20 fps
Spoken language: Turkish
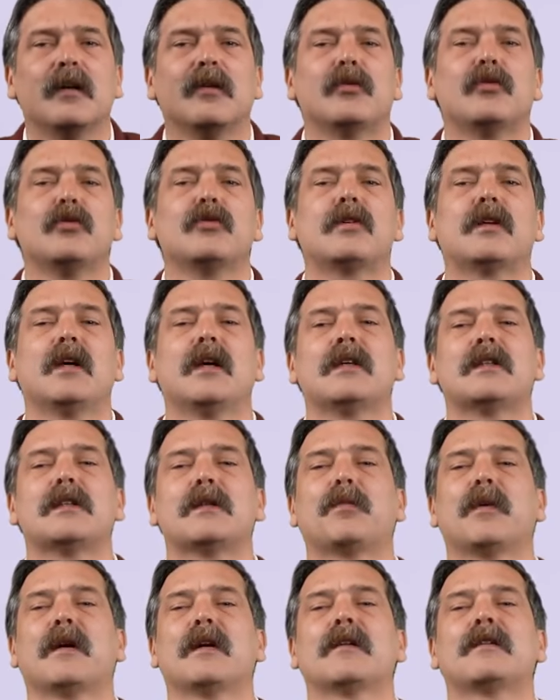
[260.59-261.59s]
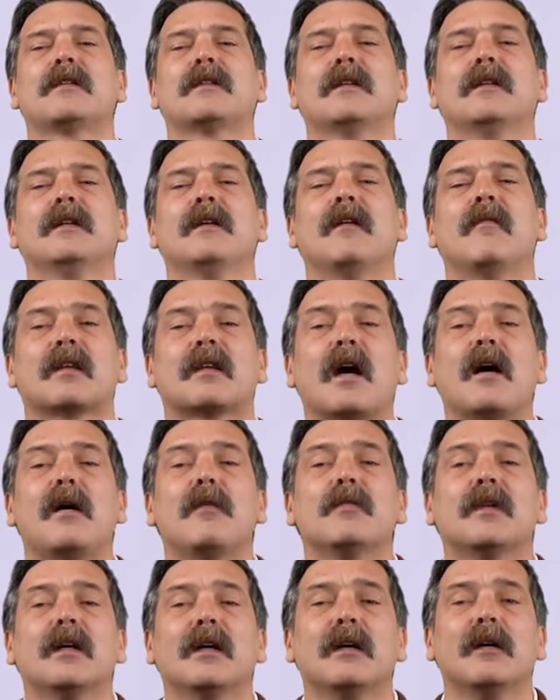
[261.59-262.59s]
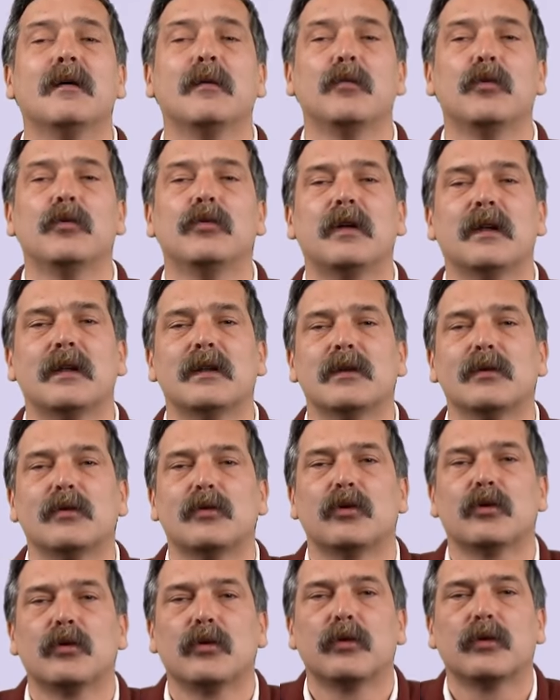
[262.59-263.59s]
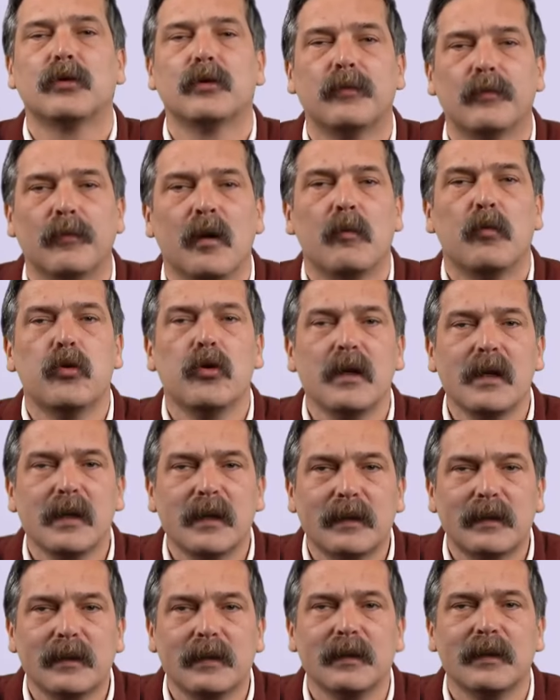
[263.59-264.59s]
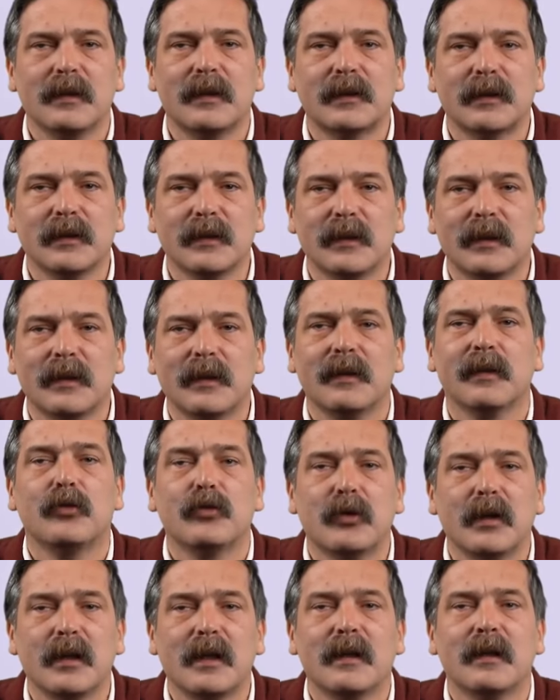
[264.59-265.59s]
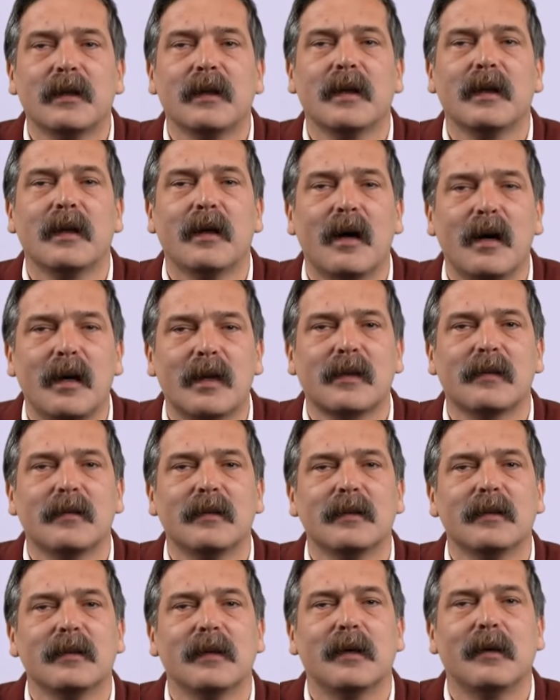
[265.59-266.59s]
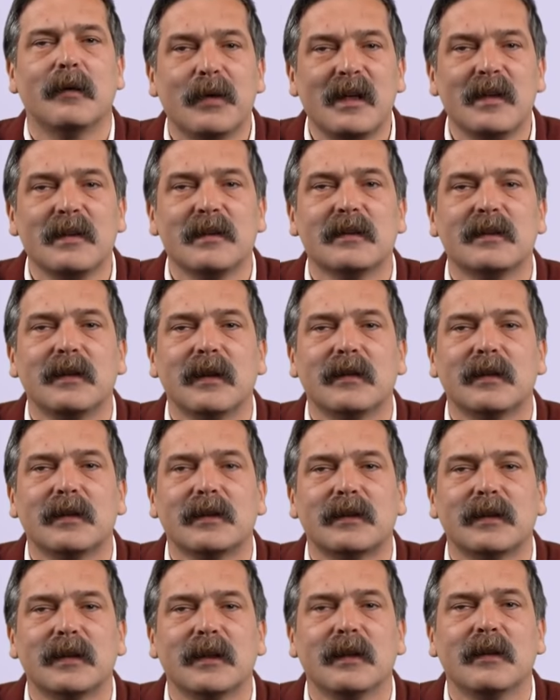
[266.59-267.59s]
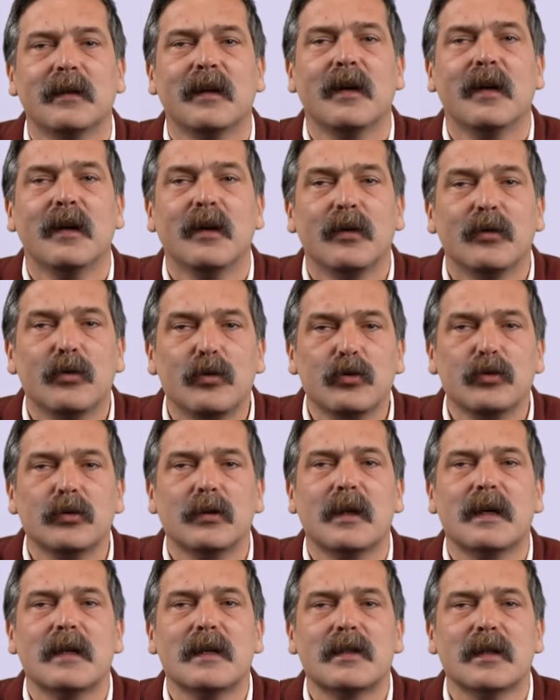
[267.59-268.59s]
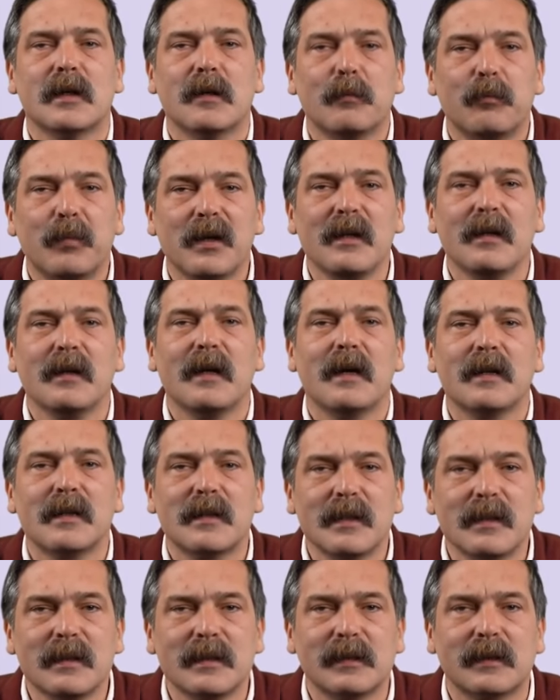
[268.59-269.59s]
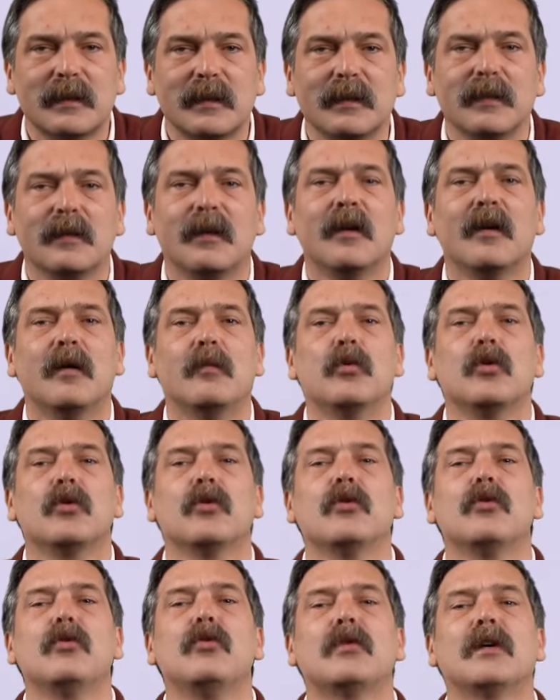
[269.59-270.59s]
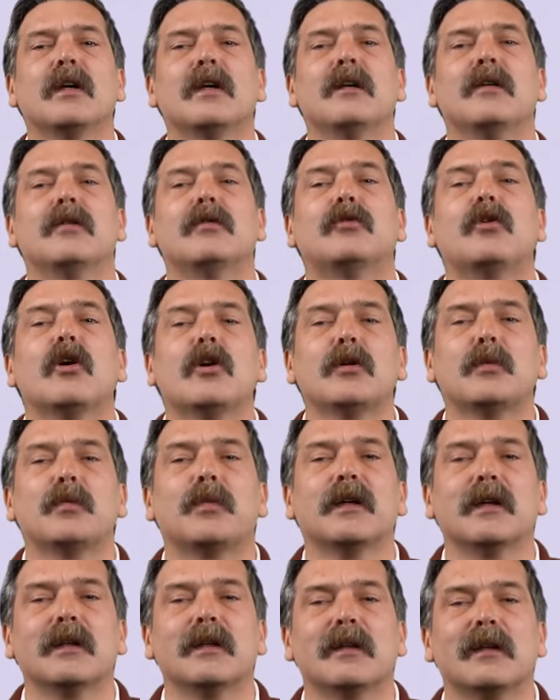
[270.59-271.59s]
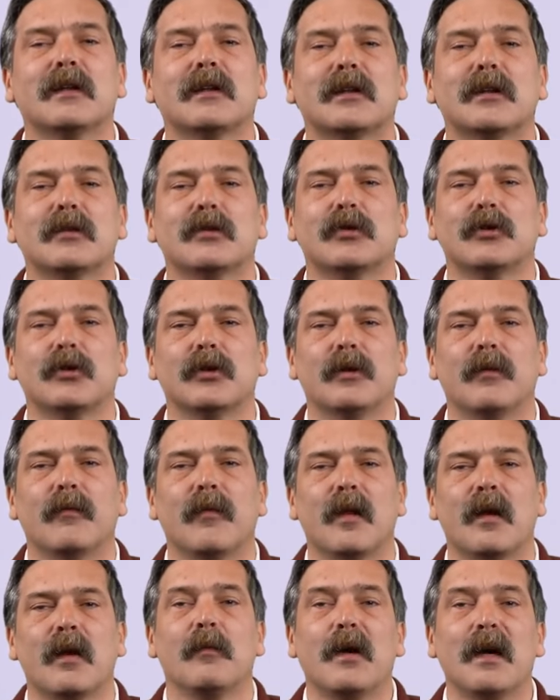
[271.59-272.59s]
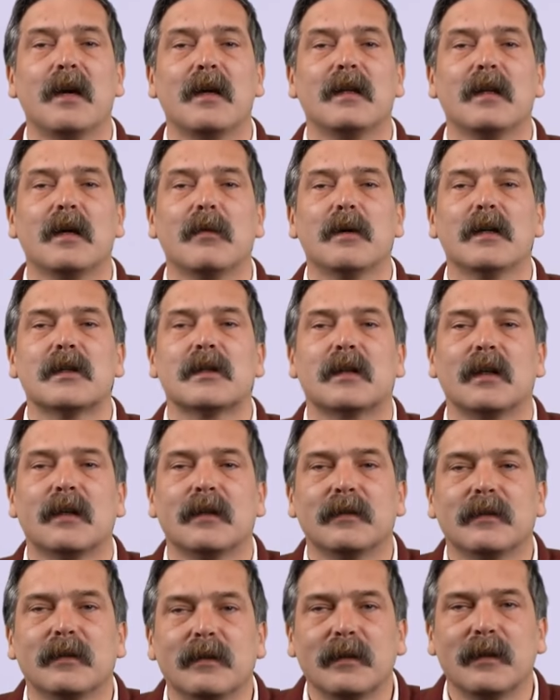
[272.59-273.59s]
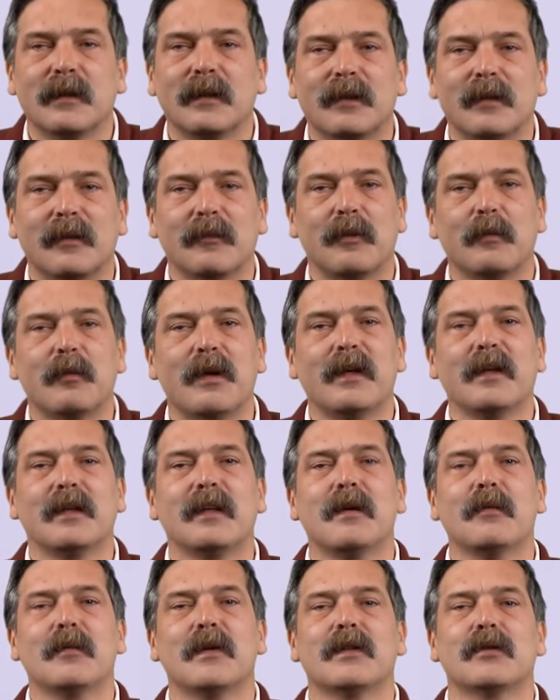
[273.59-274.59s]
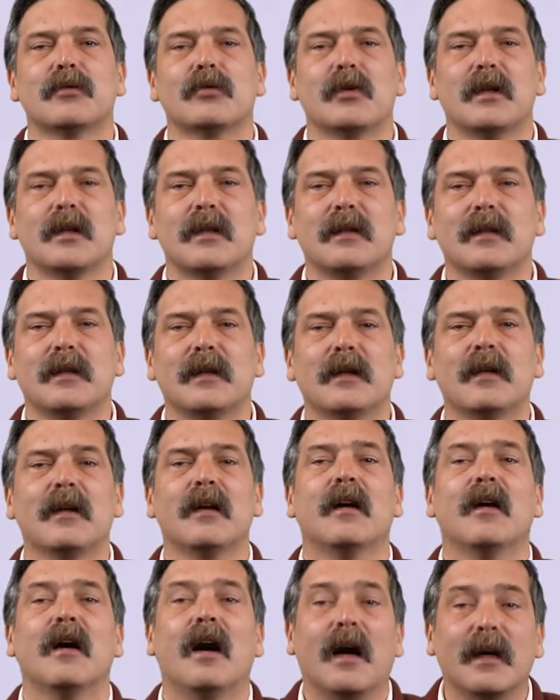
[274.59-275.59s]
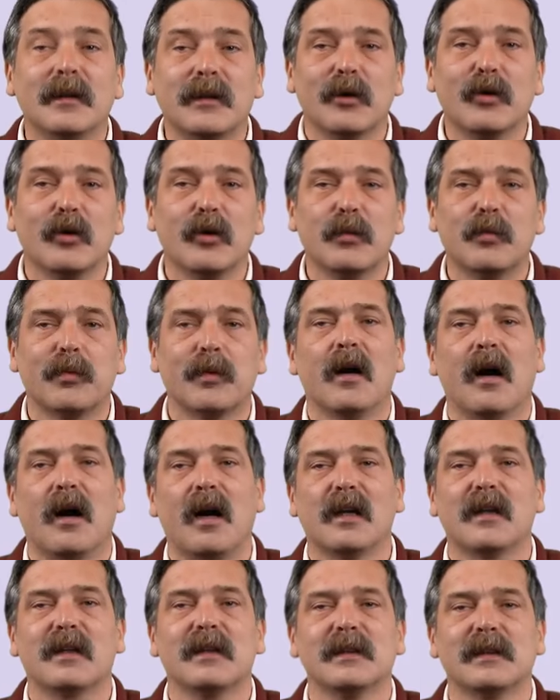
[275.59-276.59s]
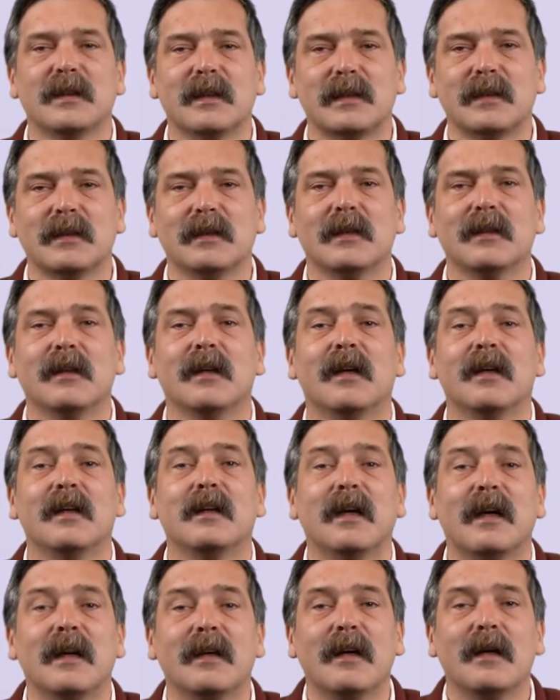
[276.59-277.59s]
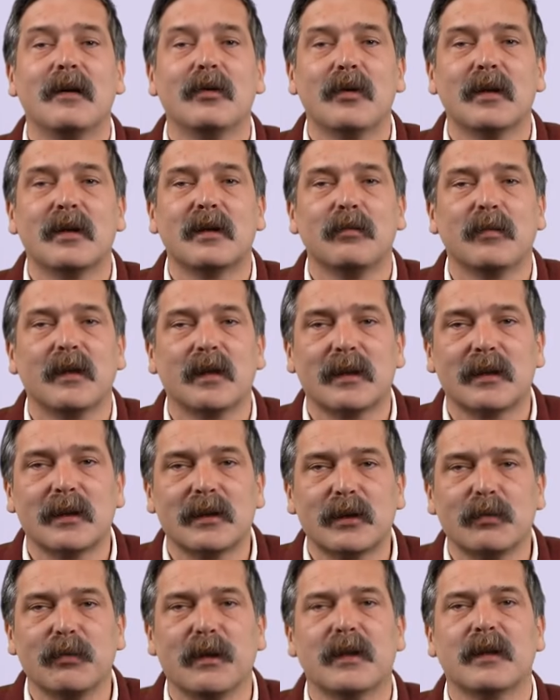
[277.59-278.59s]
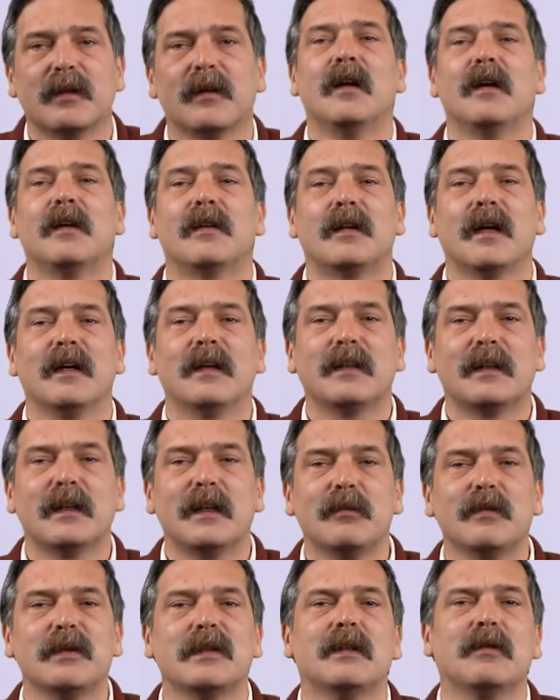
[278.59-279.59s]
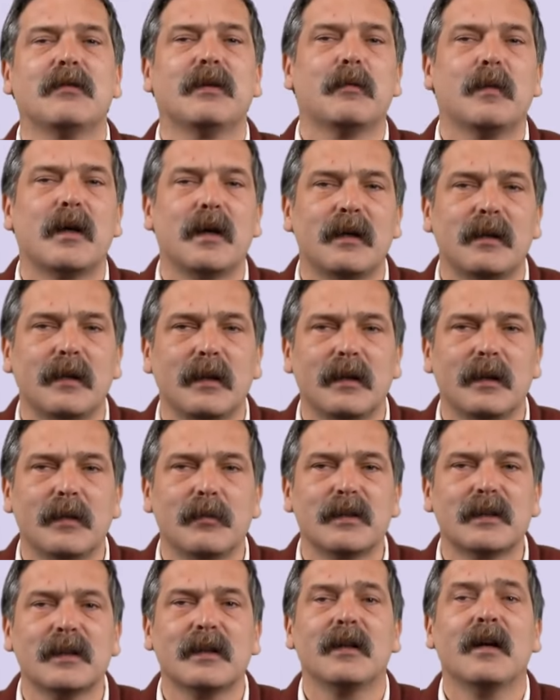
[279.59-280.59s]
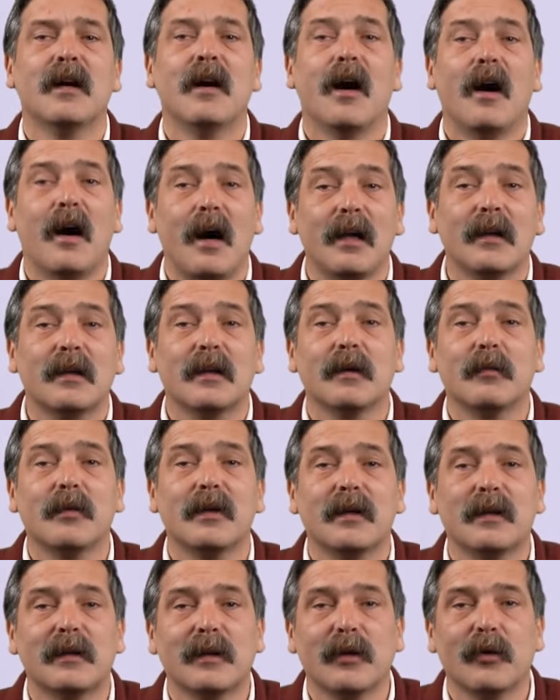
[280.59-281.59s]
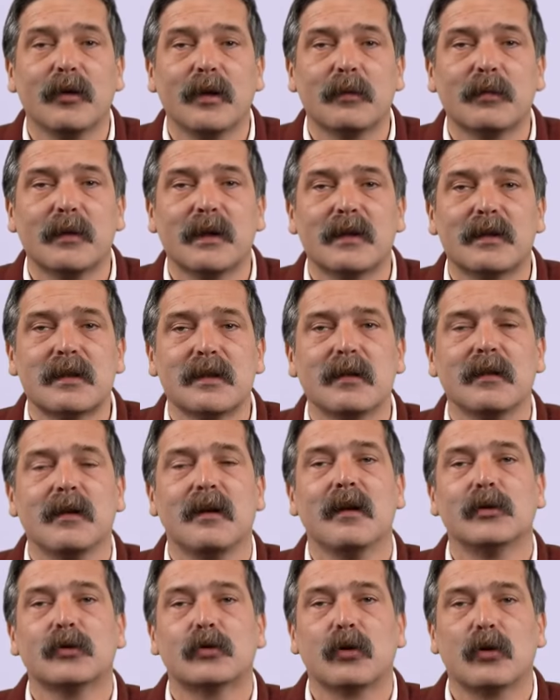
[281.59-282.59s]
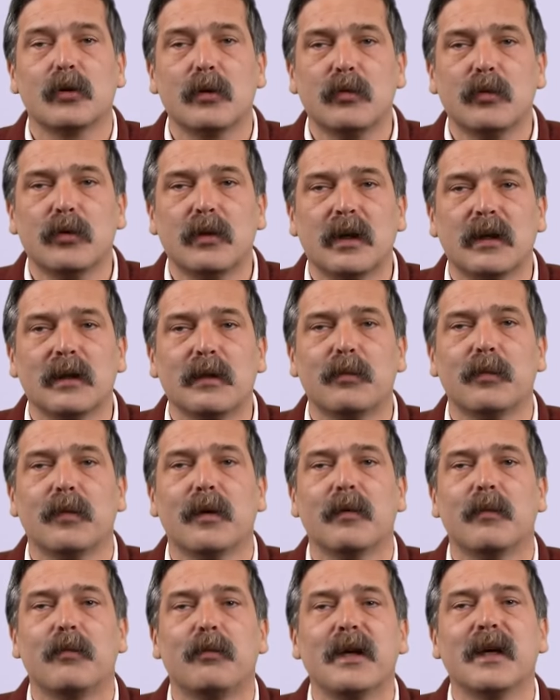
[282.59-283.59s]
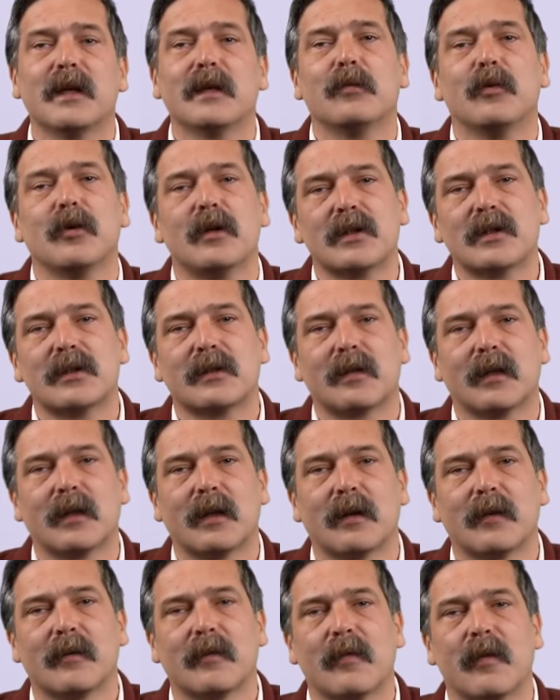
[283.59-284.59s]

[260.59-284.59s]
Türkiye İşçi Partisi tam da bunlar için kuruldu. Bu inadı içinde, yüreğinde, aklında, bilincinde taşıyan yüzlerce, binlerce insan bugün ülkenin dört bir yanında çalışıyor. Belediye başkanlığında ve belediye meclis üyeliğinde aday olup halkın sesini yerel yönetimlere taşımak, kentlerimizi ve mahallelerimizi halkla birlikte yönetmek için sorumluluk alıp bir adım öne çıktılar.